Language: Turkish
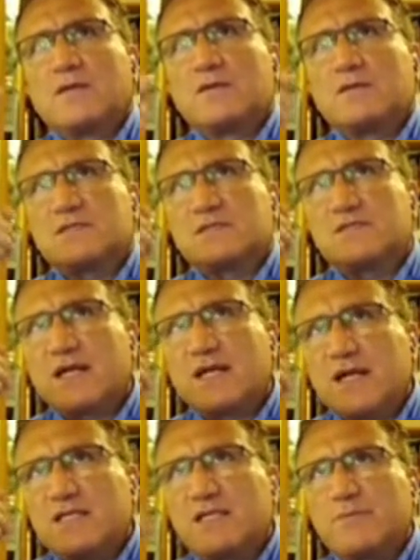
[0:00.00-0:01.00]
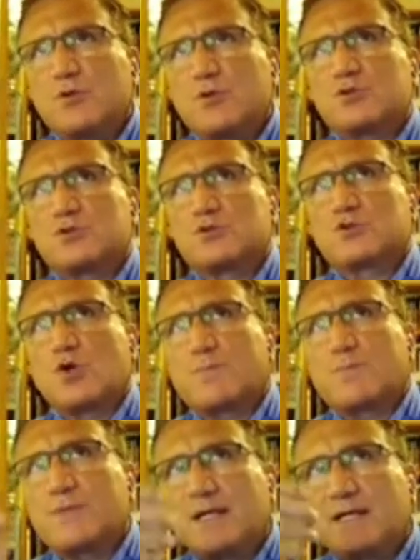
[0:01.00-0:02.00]
e, siz de gayet iyi biliyorsunuz
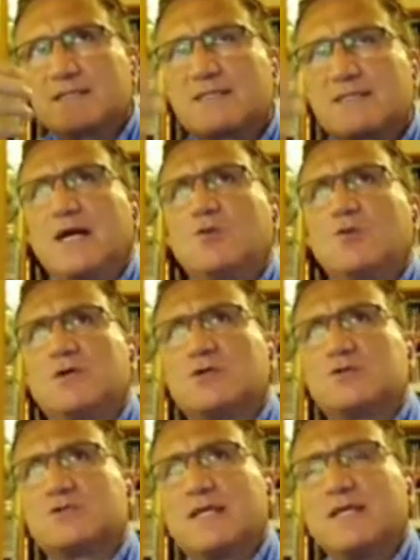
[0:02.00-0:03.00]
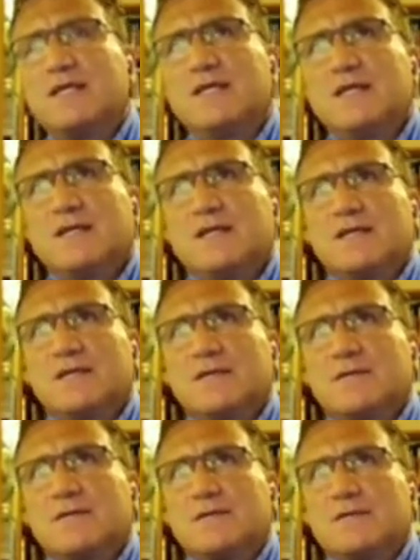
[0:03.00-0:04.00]
toprak, gıda olmak üzere evet.
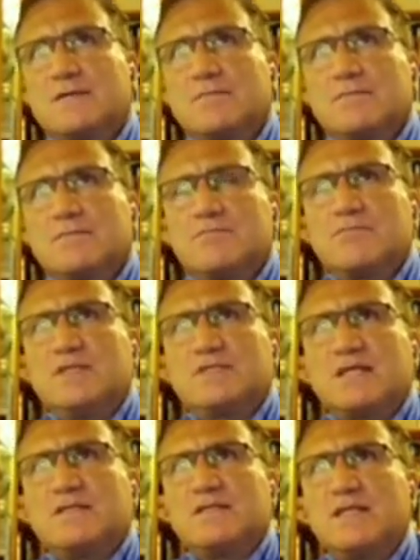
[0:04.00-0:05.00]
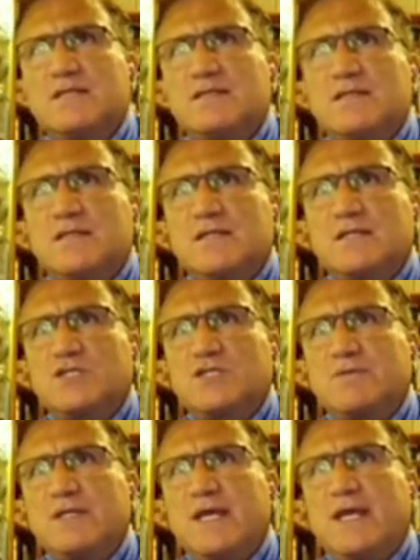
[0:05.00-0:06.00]
e, insanların e,
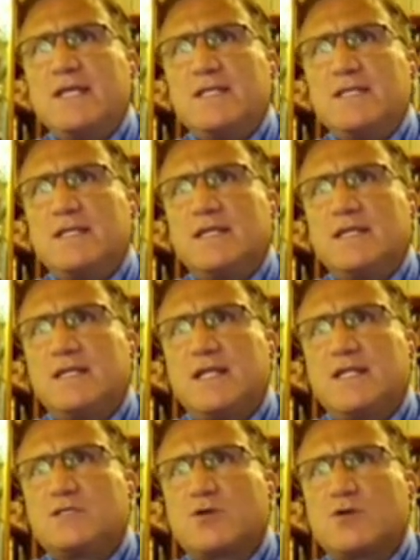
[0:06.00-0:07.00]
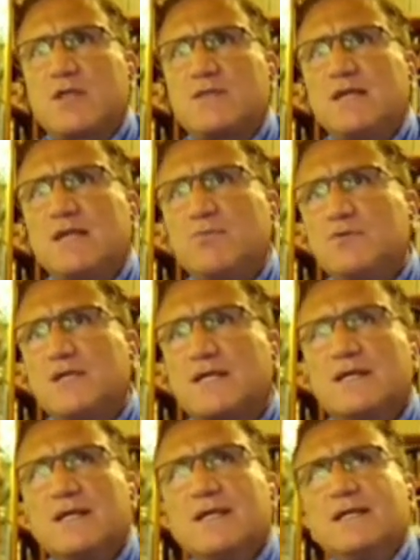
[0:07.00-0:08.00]
yaşamını en derinden etkileyecek olanlar
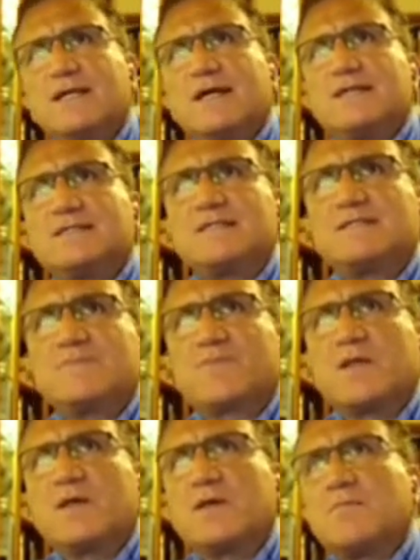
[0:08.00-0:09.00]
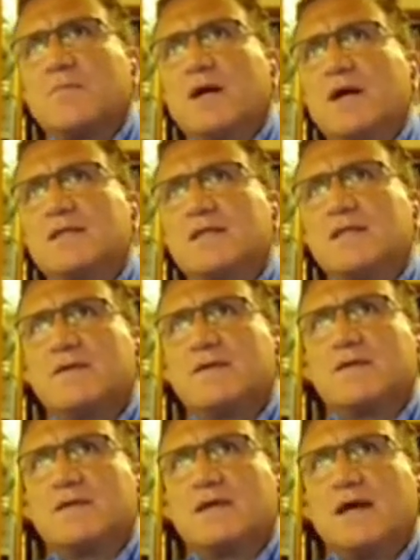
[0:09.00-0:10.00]
bunlar. Yani siz e, madeni
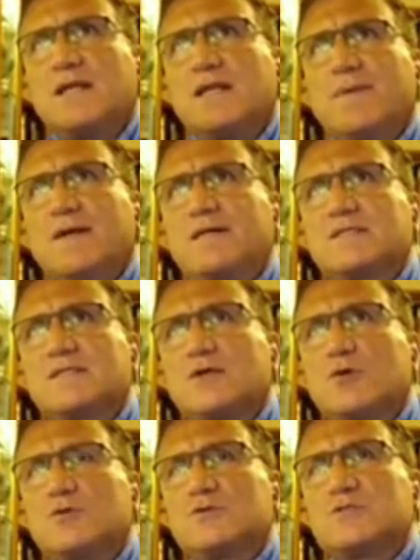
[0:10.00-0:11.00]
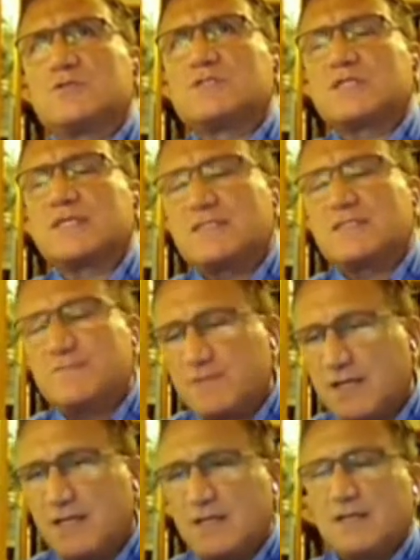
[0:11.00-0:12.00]
e, her ne pahasına olursa
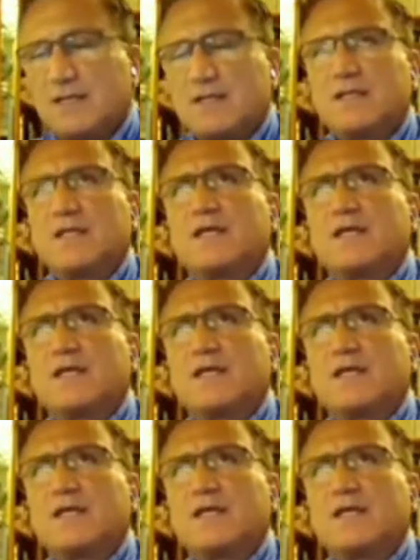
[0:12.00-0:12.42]
çıkarıp da